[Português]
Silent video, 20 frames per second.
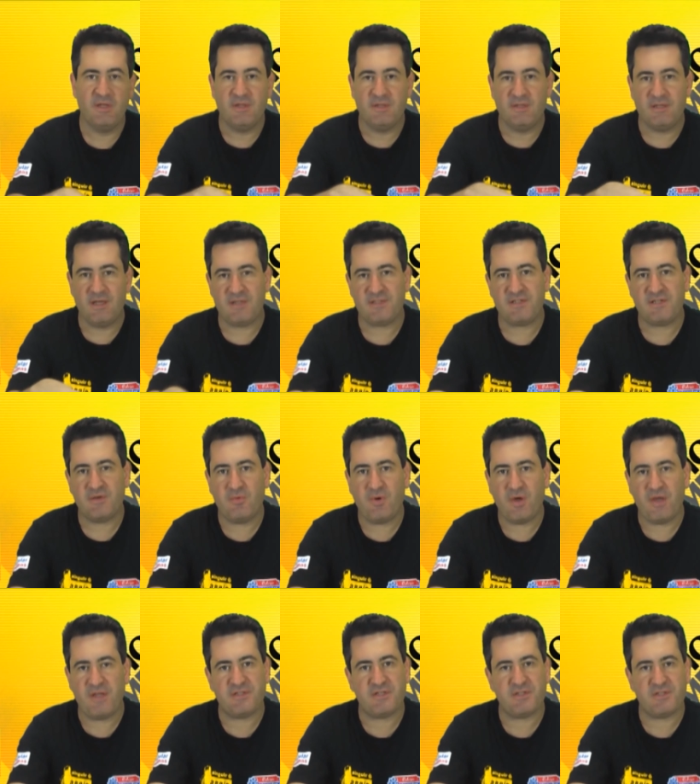na
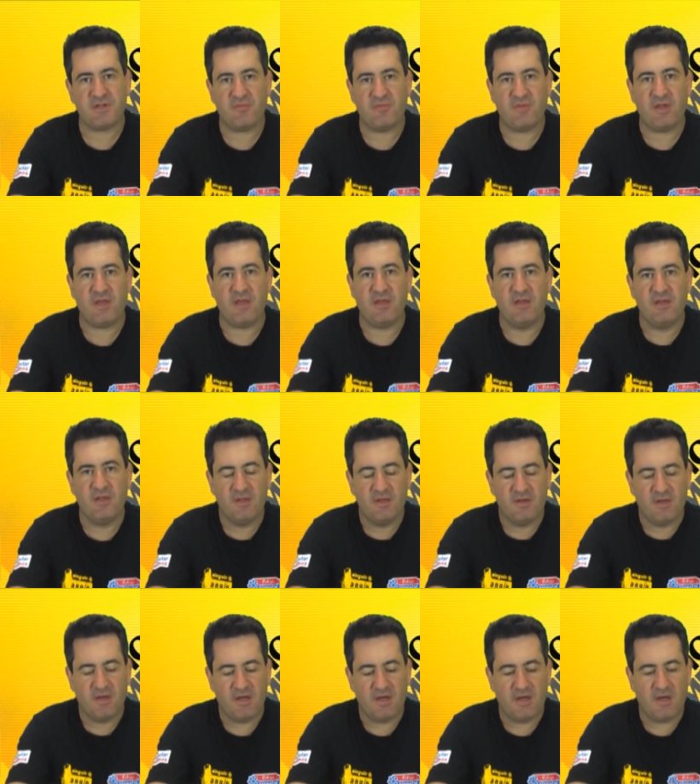sequência já vem
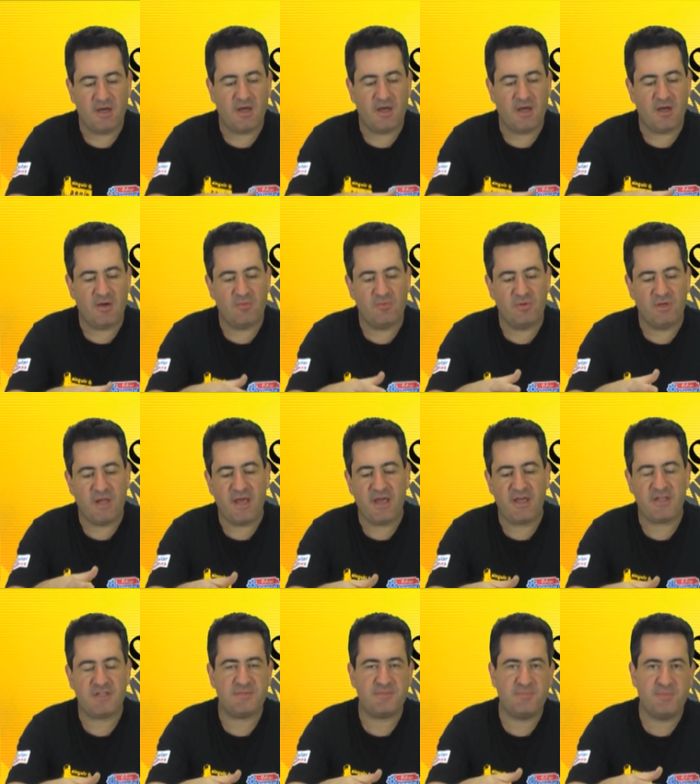uh,
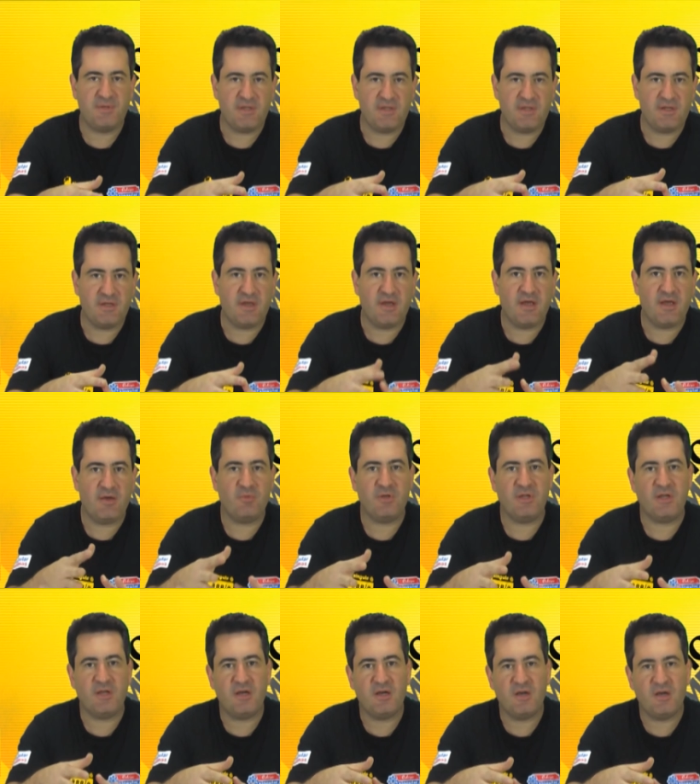Unesp, uh,
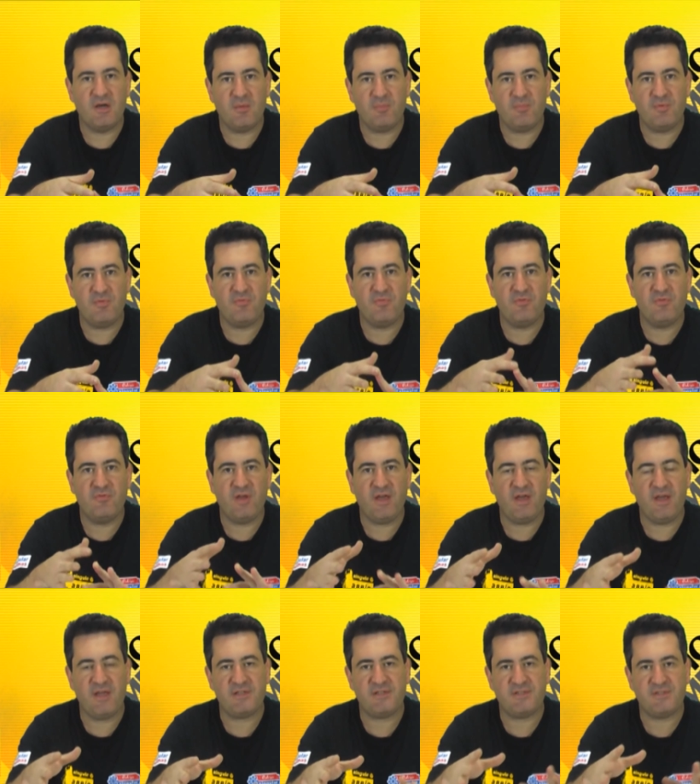Unicamp,
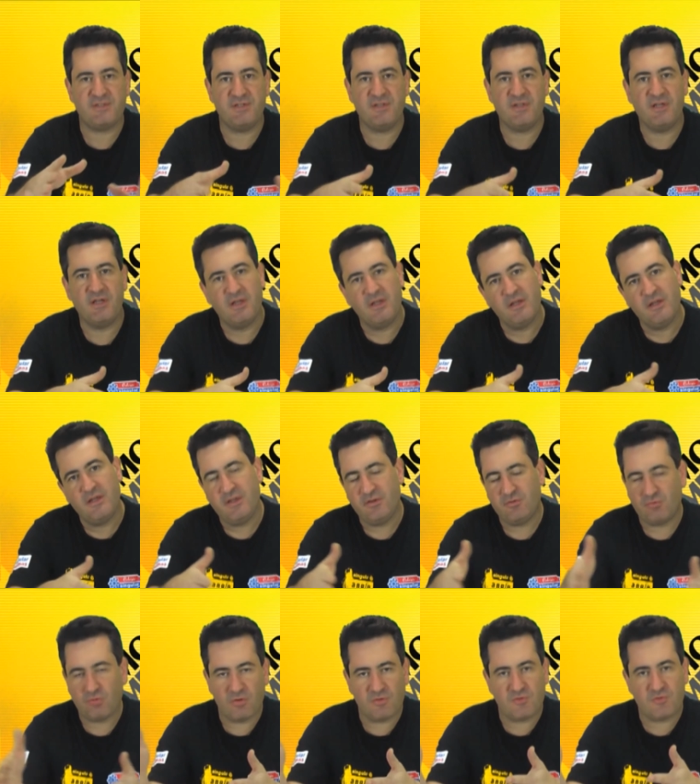Fuvest
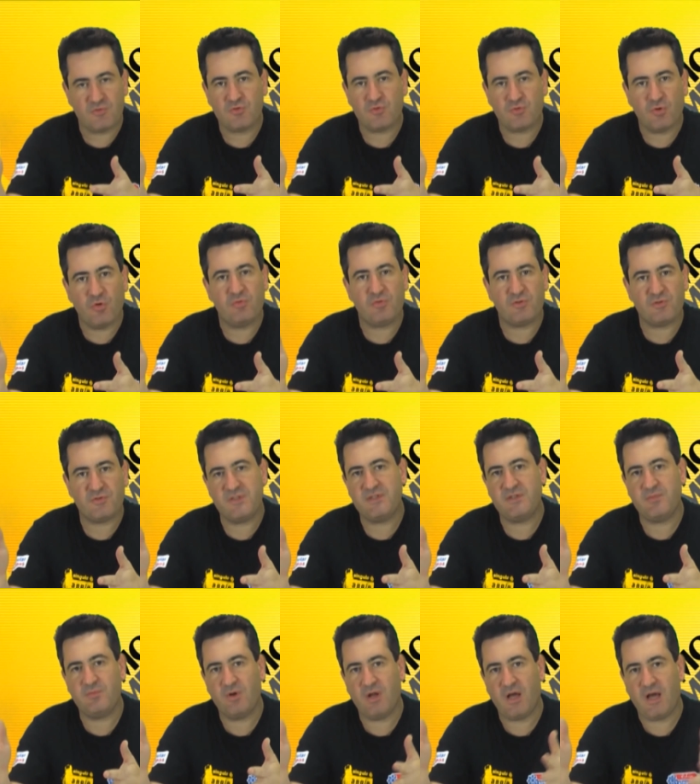e todos os outros
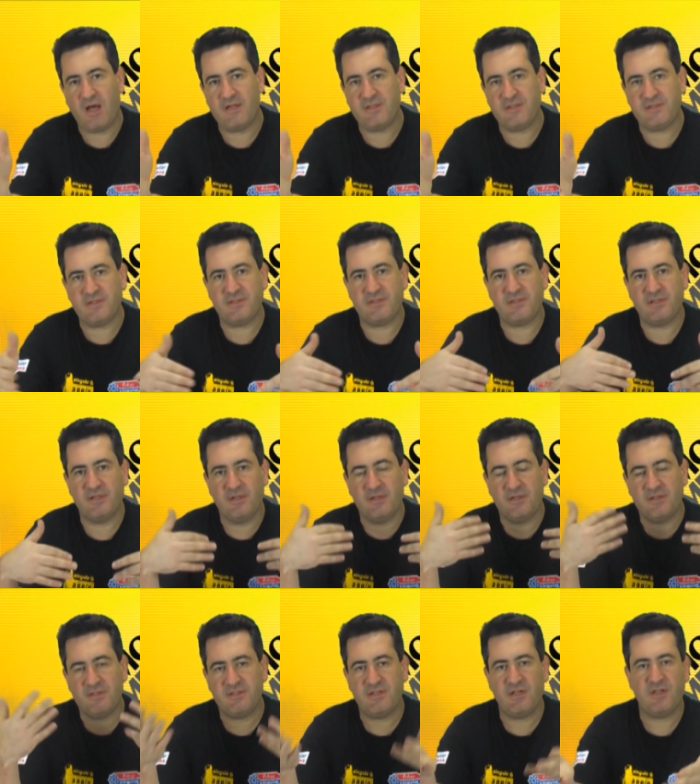vestibulares,
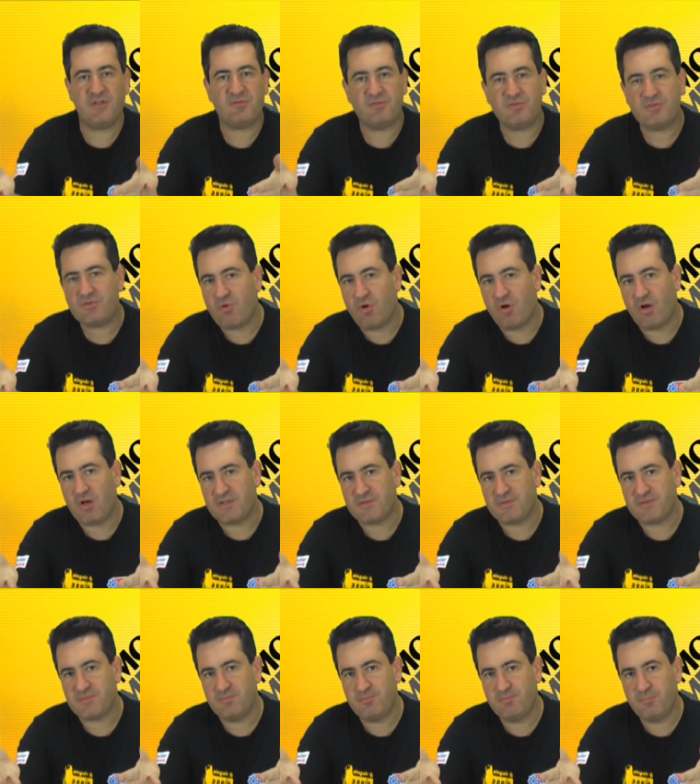sejam de
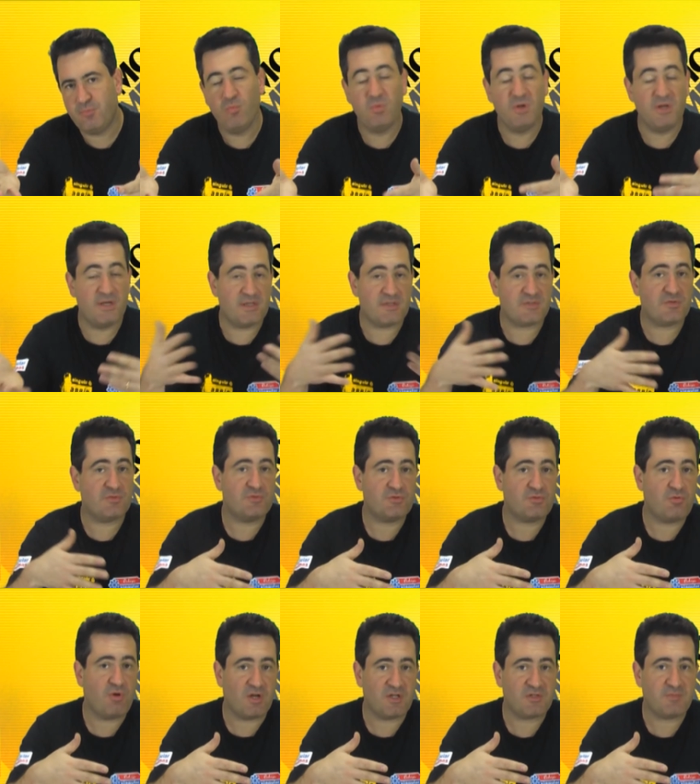escolas públicas ou de
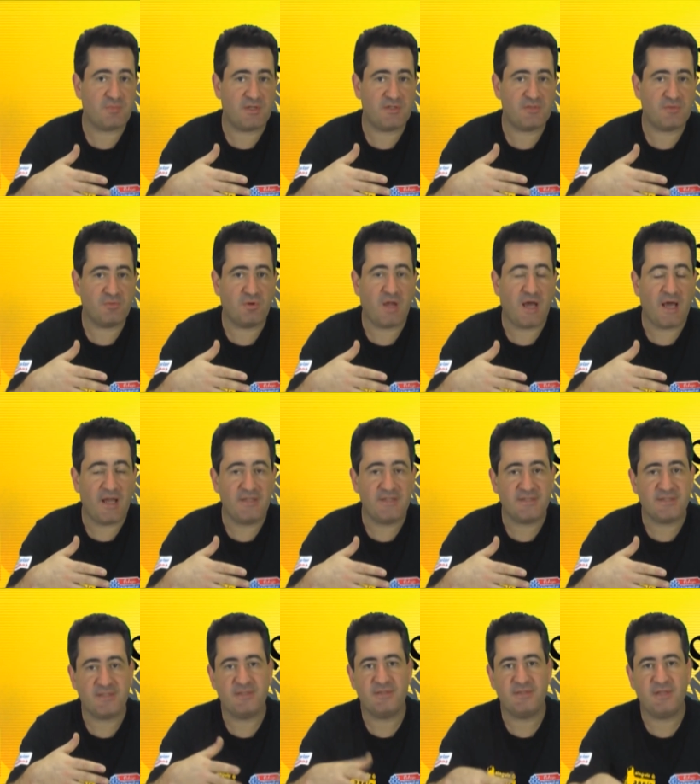escolas
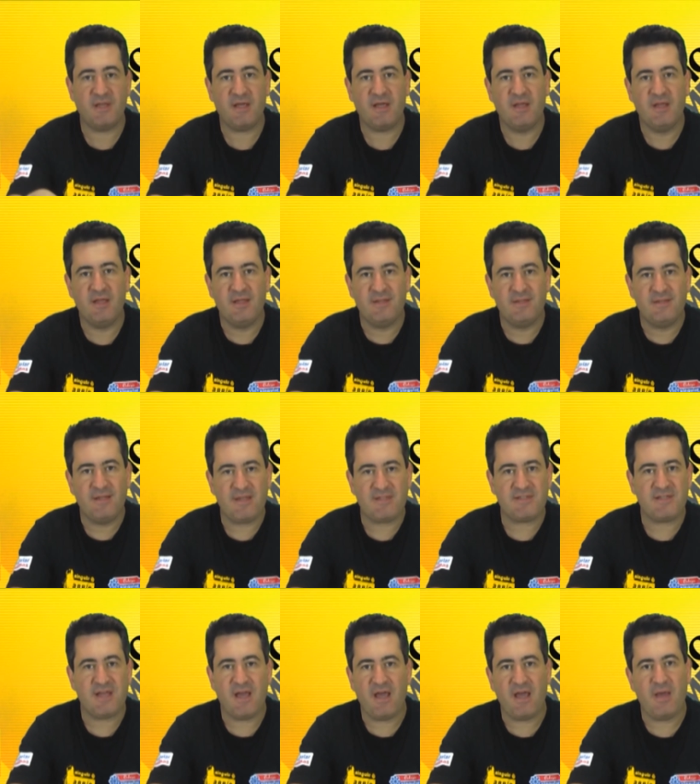particulares, né?
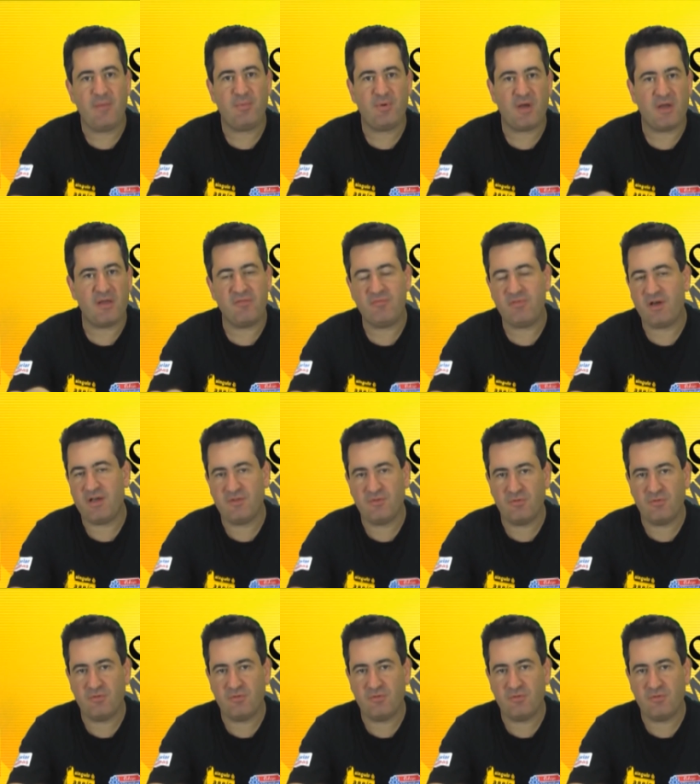nessa época que vai de